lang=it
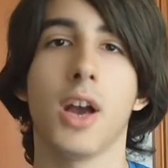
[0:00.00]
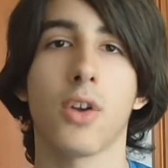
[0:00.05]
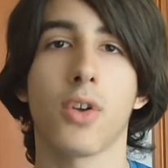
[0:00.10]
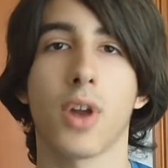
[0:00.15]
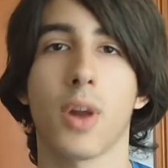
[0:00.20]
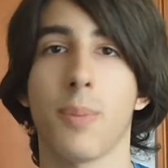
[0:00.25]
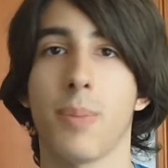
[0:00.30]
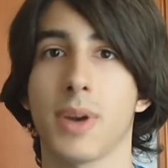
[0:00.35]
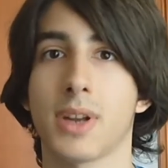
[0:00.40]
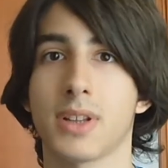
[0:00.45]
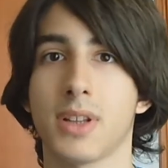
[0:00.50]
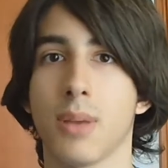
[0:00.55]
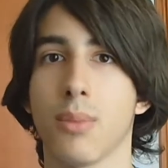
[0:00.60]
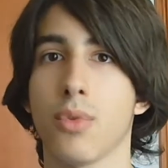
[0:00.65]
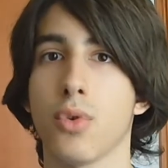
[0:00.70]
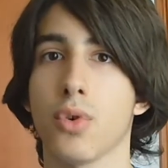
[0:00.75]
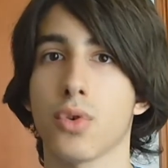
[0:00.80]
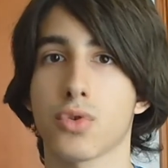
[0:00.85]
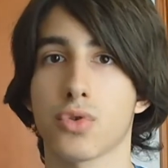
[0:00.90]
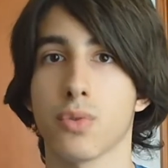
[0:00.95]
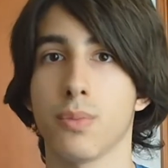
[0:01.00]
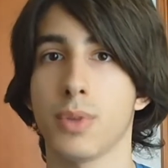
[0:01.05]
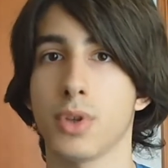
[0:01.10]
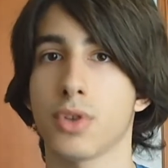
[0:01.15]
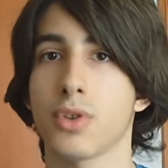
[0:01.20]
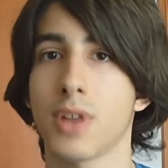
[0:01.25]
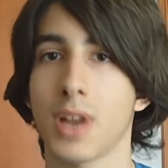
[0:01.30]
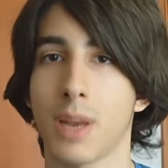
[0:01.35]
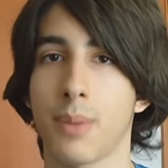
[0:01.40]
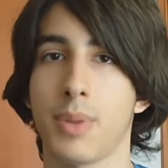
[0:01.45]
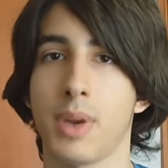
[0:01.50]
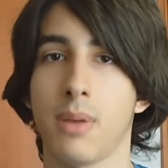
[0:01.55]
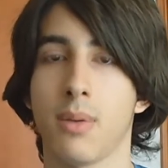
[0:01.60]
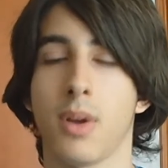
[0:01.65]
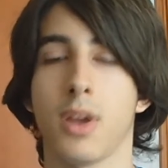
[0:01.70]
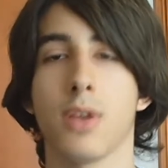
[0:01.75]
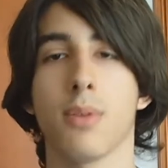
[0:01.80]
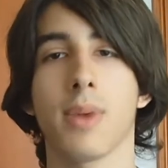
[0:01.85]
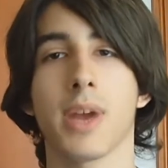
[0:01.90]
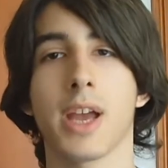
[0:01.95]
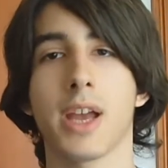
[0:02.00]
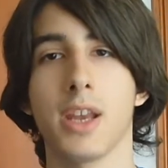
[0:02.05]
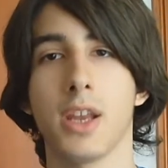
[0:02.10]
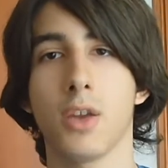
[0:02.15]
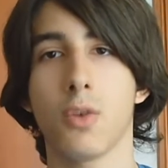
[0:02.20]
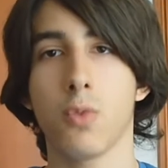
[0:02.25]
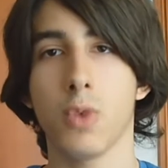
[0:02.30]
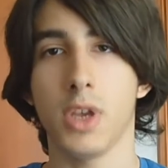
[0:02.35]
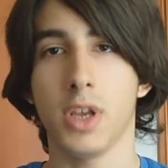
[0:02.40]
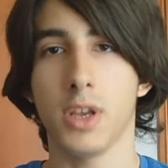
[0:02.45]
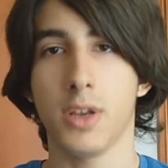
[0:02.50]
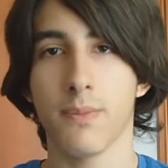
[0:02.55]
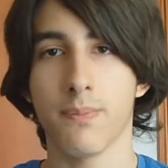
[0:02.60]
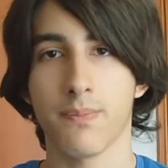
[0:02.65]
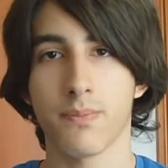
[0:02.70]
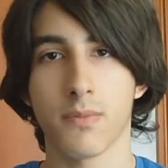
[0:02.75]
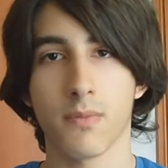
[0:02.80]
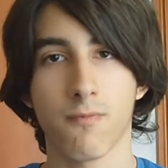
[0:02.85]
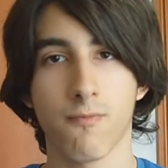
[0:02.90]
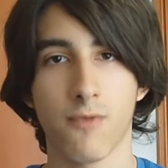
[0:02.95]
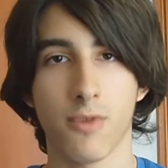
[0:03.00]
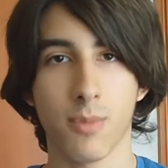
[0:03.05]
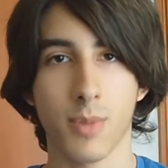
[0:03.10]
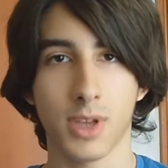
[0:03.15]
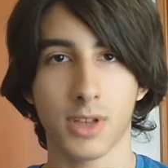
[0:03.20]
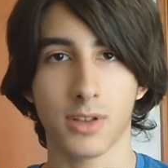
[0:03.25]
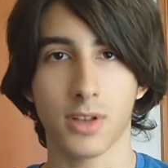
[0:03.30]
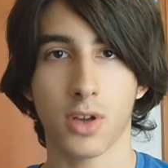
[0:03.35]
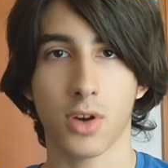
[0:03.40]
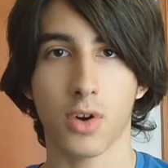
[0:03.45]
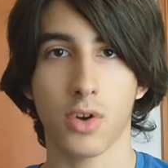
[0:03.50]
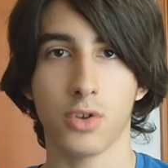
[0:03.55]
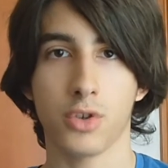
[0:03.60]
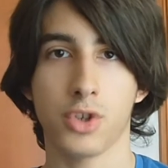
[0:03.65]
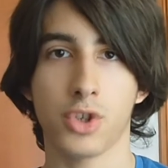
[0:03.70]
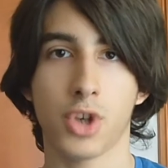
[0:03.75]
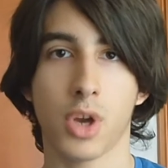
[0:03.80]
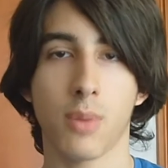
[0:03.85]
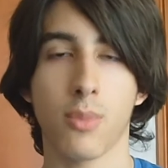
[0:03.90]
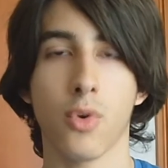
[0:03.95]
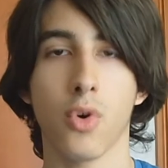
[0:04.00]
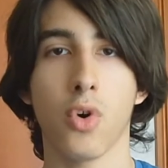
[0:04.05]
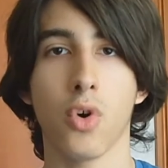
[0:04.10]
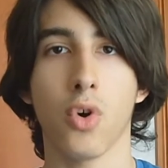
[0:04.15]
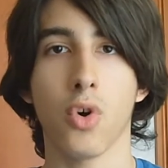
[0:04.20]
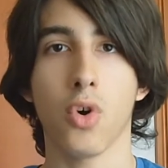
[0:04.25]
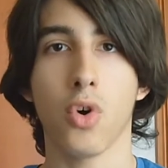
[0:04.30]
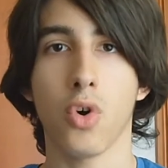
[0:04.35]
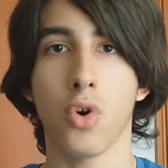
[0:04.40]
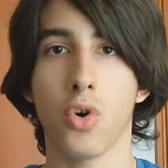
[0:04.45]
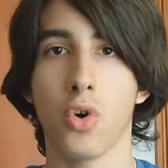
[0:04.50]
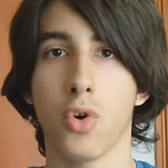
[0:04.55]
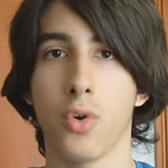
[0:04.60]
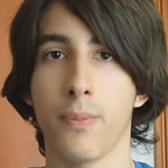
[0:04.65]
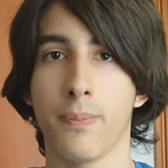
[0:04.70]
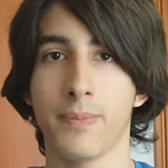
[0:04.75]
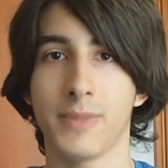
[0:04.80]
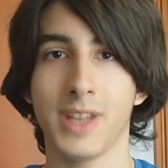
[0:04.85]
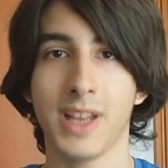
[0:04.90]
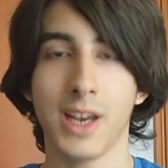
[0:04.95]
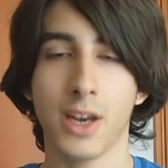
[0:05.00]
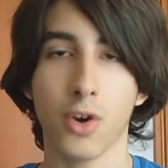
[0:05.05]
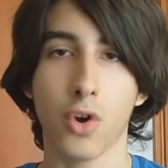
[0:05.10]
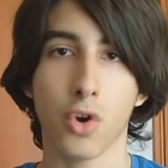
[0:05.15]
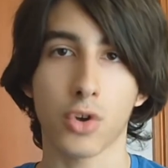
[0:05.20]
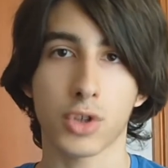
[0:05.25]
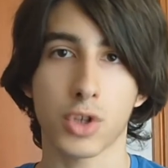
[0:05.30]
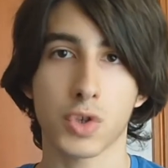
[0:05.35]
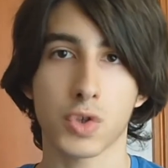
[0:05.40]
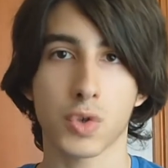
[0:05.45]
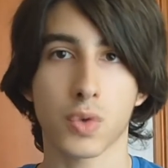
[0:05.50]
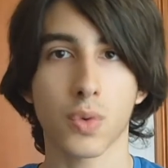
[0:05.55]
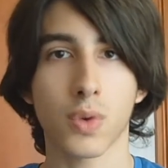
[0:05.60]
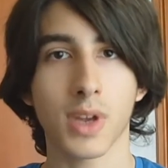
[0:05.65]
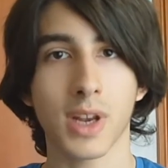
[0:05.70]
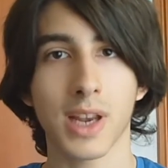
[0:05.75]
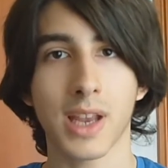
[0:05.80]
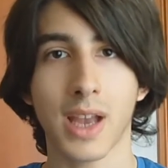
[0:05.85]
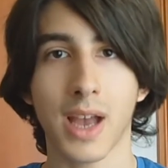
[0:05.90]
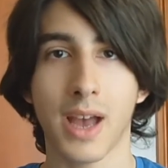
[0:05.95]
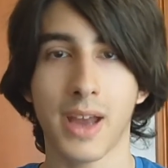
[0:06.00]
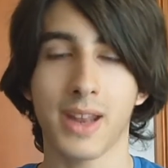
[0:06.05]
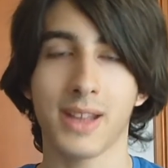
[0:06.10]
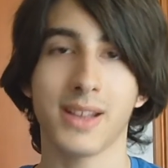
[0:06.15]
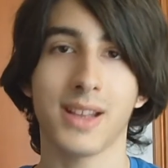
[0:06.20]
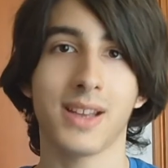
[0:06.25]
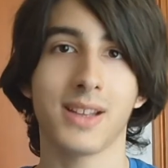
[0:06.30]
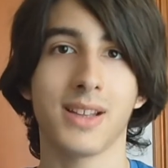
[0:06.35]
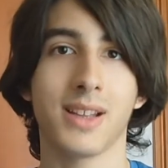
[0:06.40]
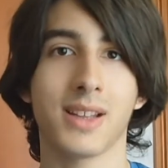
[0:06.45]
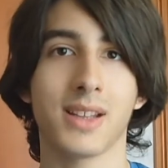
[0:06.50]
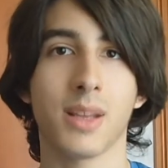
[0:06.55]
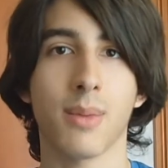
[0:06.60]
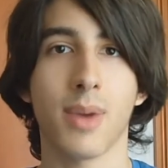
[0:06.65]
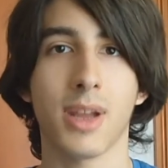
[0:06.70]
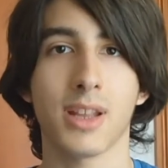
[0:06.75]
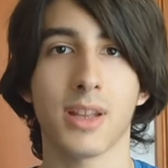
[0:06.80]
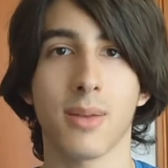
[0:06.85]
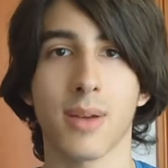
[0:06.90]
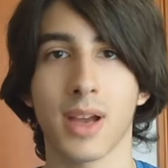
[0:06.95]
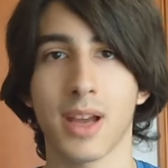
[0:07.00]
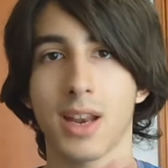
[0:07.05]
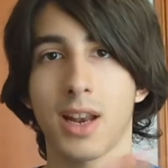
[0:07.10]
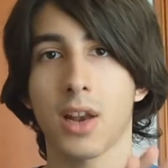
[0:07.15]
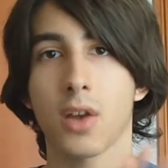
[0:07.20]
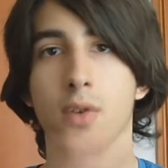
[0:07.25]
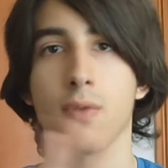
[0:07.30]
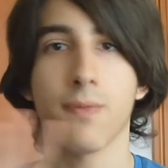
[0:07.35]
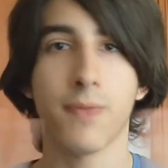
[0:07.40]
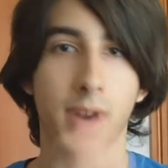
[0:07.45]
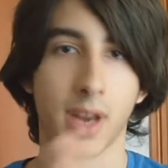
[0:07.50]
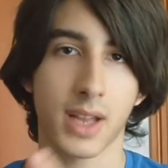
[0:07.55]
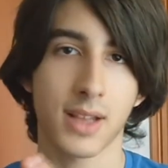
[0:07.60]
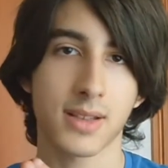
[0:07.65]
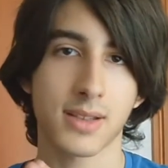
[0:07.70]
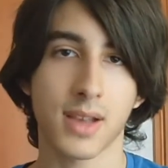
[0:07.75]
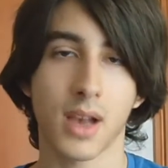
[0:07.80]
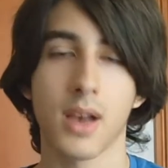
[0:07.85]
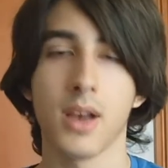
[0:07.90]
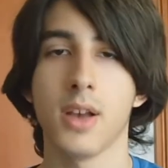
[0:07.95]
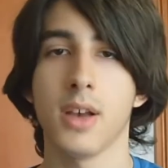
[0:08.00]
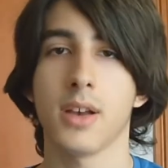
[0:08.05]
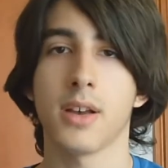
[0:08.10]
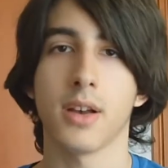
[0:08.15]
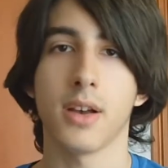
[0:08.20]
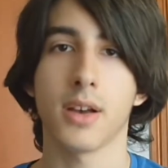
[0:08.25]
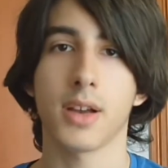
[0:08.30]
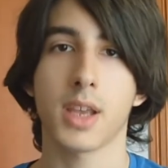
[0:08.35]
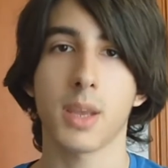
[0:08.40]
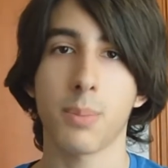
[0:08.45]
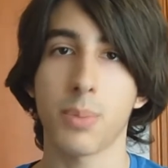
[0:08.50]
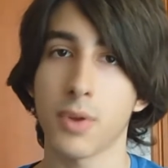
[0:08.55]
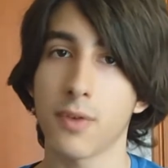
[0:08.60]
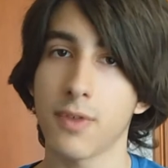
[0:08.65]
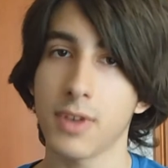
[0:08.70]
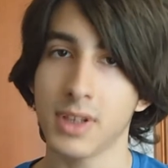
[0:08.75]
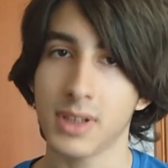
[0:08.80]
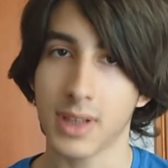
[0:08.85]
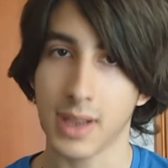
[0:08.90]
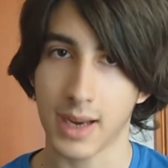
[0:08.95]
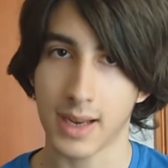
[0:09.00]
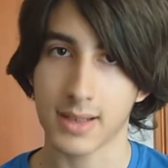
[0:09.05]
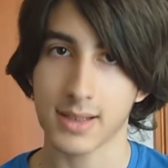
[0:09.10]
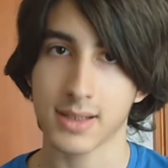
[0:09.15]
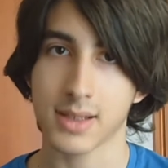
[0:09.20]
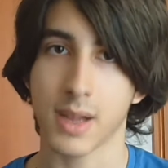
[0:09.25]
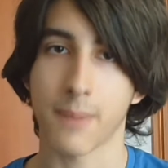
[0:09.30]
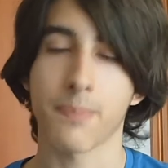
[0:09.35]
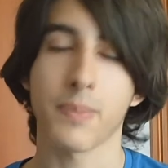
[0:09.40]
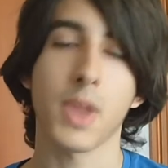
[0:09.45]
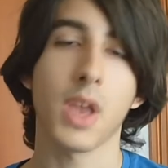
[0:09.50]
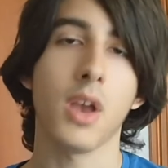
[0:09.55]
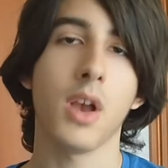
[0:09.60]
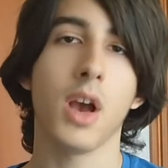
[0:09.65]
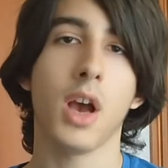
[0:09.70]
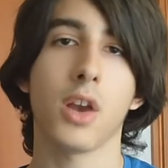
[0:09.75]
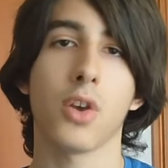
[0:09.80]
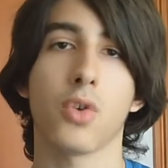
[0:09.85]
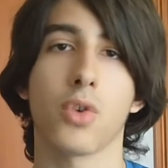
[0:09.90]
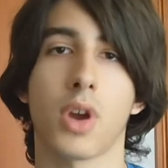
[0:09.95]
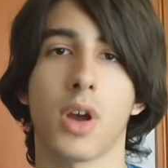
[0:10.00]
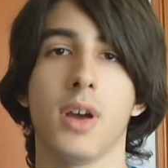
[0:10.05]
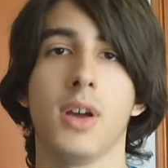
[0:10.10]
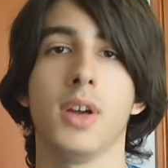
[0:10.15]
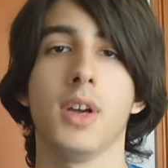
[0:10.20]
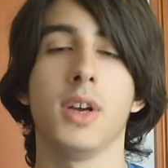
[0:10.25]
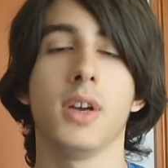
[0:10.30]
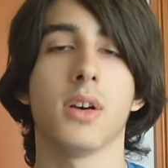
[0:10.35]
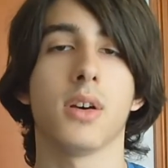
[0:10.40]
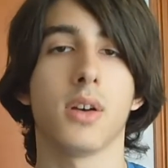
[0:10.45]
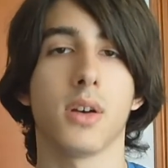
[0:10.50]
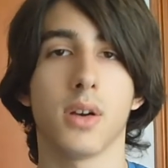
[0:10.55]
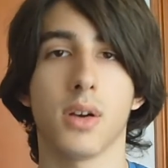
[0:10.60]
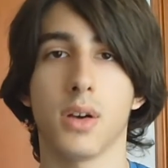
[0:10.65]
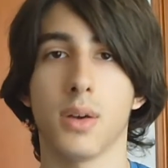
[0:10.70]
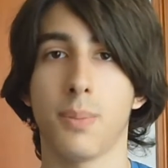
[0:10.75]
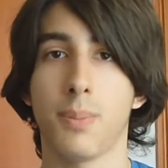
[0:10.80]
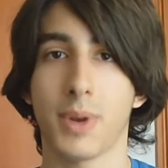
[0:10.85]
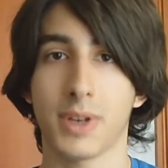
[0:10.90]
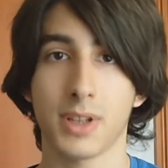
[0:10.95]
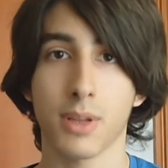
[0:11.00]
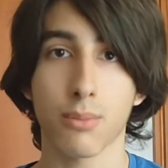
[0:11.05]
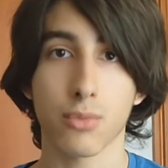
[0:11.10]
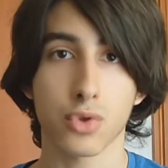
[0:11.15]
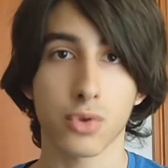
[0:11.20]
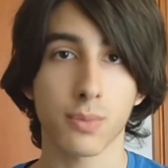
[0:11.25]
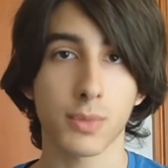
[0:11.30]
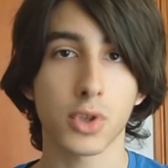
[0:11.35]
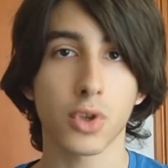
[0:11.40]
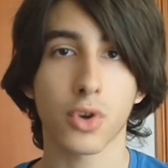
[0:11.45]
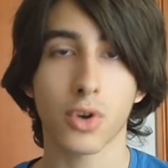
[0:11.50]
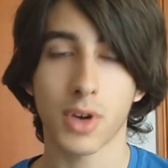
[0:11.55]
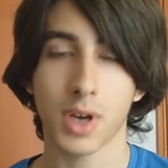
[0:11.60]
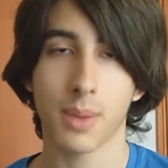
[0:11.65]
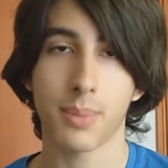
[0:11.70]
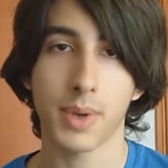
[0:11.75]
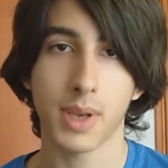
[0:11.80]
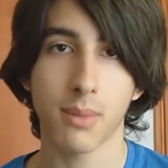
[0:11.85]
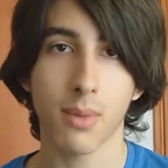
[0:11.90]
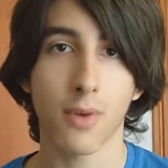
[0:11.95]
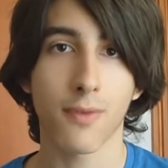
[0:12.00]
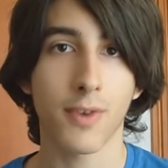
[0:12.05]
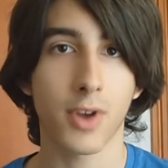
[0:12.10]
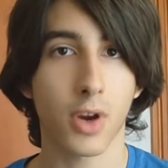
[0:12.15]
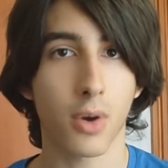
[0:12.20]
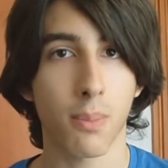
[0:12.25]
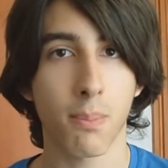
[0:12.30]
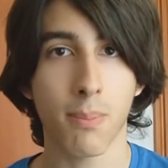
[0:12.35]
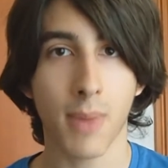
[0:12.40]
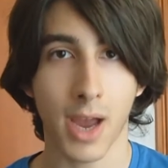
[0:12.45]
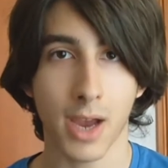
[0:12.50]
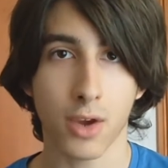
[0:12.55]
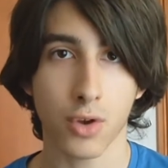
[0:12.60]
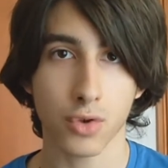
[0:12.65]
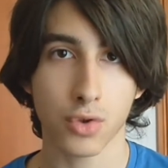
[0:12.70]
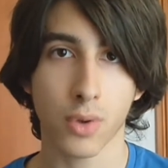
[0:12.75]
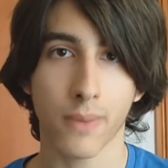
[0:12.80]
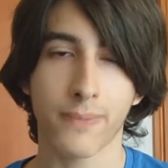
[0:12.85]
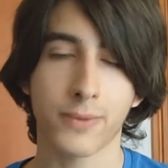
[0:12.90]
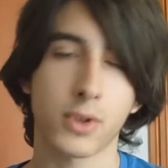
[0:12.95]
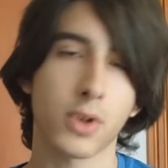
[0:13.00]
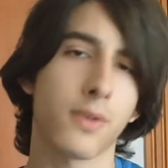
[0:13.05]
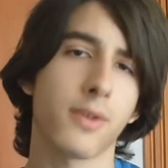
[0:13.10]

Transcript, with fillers: Allora, partiamo subito dalla prima, io magari qui vi metterò diciamo delle note su cui cliccare e andare direttamente magari alla conferenza eh, che più vi interessa allora, eh, partiamo subito con la prima, ovvero Microsoft.